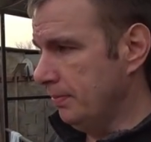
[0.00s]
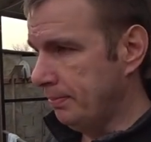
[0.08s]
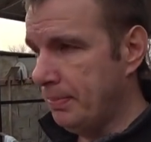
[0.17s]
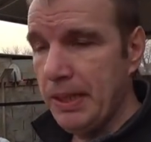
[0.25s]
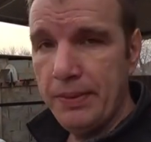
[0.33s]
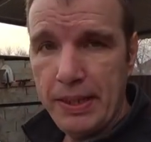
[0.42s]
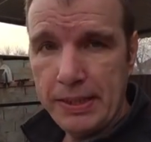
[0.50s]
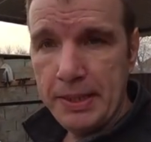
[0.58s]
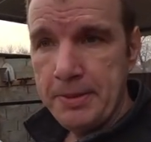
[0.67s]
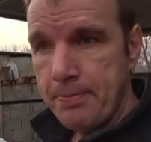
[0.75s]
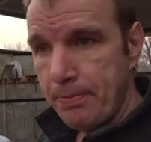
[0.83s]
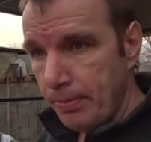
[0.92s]
маловато.
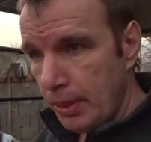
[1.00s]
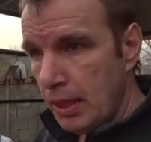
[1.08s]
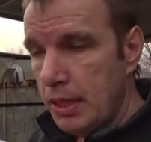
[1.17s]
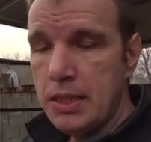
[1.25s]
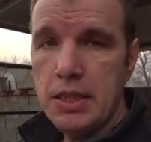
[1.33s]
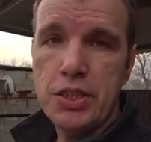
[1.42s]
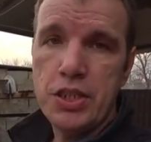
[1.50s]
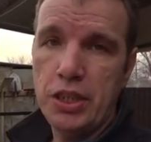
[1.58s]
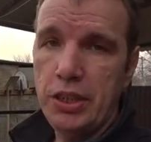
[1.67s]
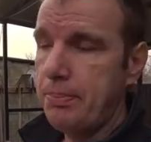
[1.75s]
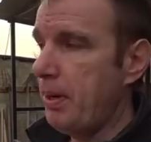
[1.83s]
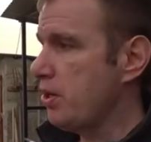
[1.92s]
Если
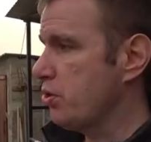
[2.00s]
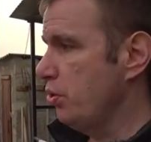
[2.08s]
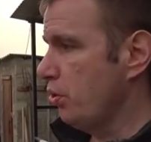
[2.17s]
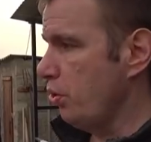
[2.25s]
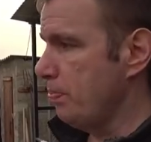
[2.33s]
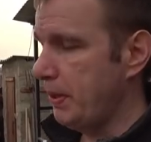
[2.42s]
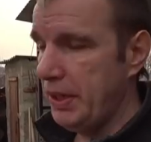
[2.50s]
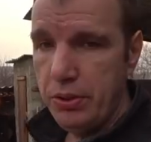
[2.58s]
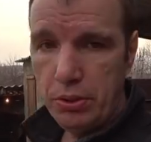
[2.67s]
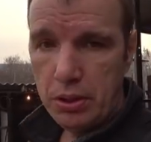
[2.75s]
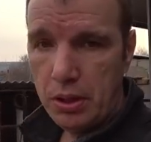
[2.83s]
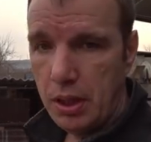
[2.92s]
жирный большой рой
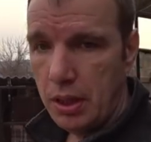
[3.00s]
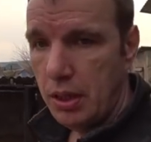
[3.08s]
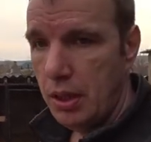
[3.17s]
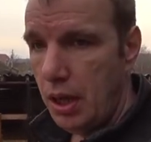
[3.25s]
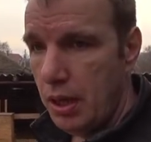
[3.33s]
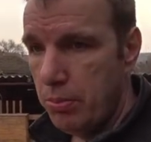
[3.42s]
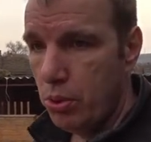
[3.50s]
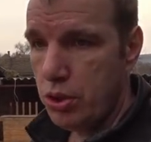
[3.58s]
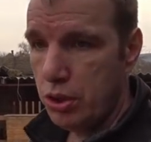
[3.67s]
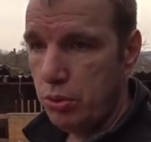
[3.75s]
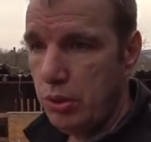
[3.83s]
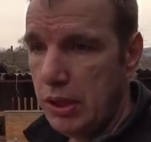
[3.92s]
придет,
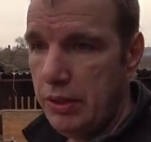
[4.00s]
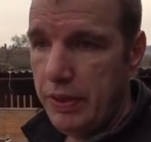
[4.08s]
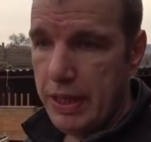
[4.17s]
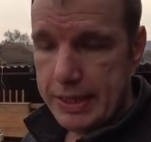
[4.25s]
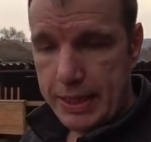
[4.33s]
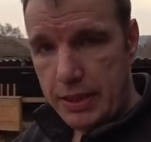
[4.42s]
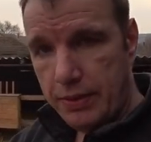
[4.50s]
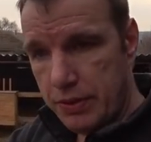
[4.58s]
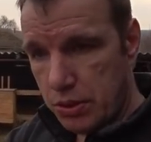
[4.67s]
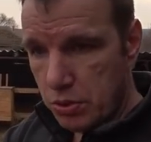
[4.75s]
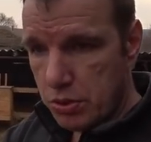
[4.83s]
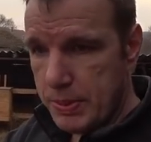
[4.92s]
может туда не влезть. Хотя
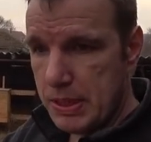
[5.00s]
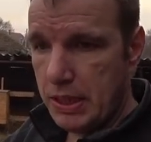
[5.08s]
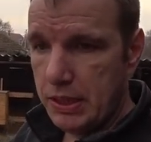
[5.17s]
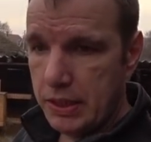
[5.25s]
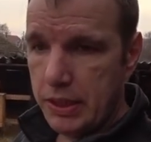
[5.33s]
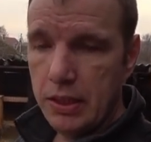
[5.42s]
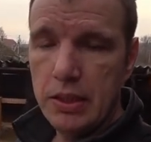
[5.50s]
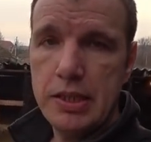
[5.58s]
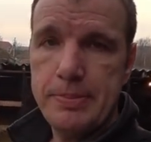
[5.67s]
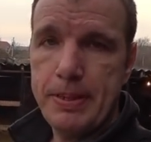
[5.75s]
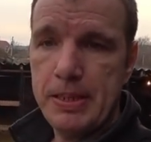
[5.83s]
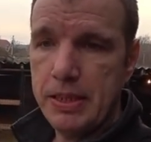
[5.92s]
внизу специально
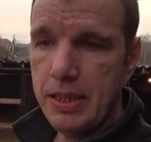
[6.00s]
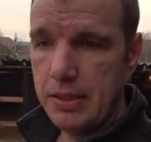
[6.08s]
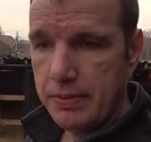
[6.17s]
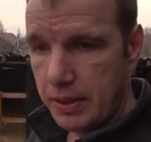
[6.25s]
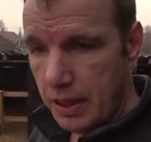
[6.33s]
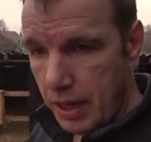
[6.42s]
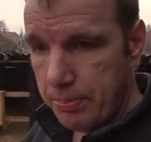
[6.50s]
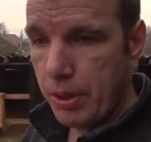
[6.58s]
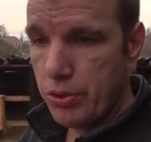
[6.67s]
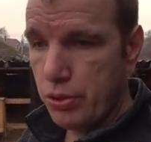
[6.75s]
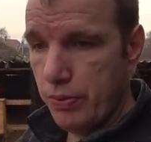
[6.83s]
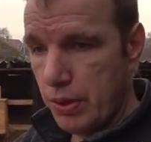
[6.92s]
делалось пространство для
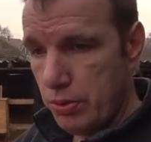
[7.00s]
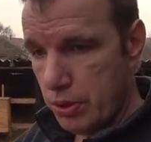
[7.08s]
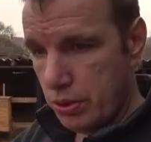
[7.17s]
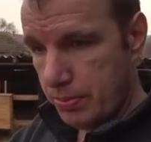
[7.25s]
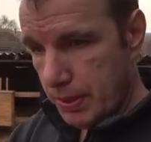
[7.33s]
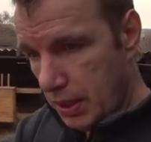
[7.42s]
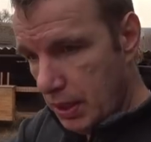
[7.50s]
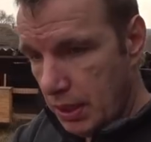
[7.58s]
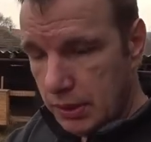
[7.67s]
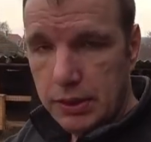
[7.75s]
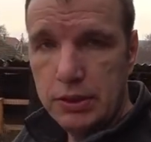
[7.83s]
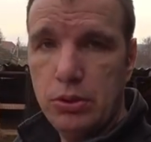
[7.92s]
большого роя, чтобы
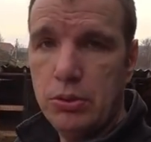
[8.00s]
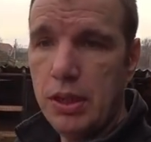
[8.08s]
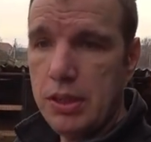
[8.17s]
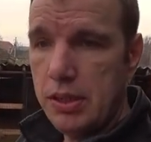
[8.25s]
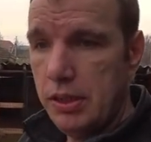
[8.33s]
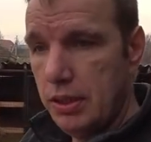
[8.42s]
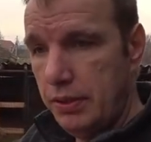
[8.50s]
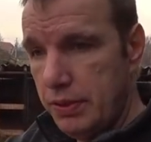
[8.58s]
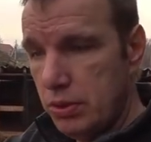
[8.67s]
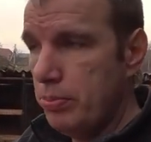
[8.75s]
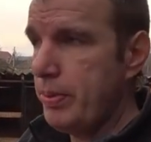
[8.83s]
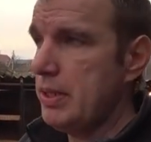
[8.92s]
на сотах села и
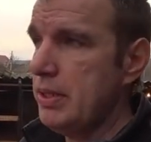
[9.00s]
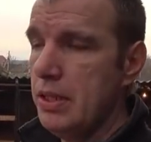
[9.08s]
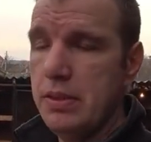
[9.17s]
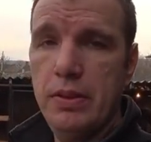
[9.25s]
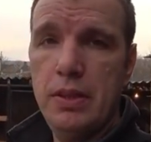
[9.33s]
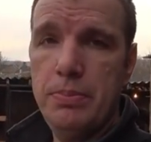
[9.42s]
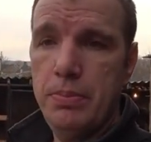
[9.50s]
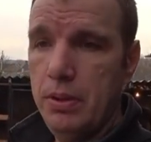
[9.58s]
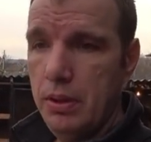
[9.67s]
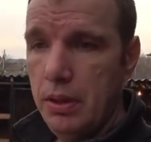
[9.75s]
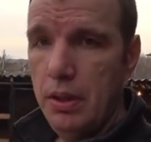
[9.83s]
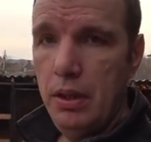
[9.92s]
внизу пространство, там
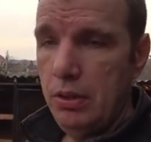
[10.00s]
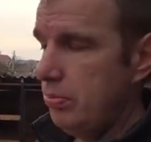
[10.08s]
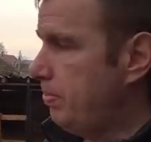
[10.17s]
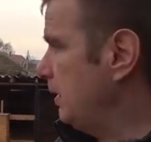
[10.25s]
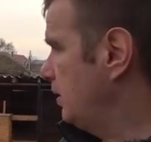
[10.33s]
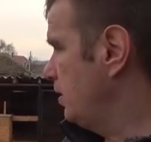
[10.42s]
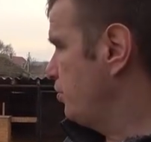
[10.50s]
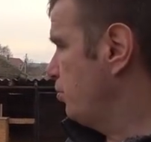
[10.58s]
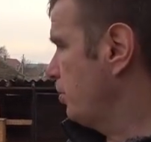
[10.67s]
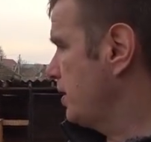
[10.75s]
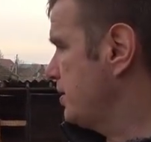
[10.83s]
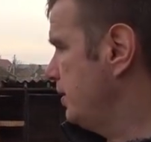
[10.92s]
ну, банда
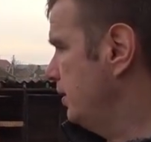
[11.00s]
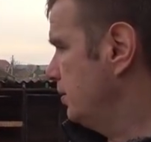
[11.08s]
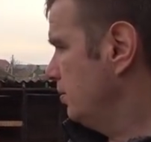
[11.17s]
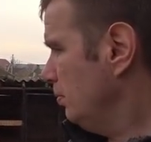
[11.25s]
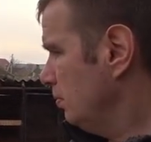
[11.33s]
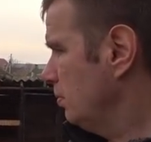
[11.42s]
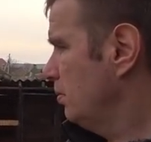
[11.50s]
еще расселась. Ну,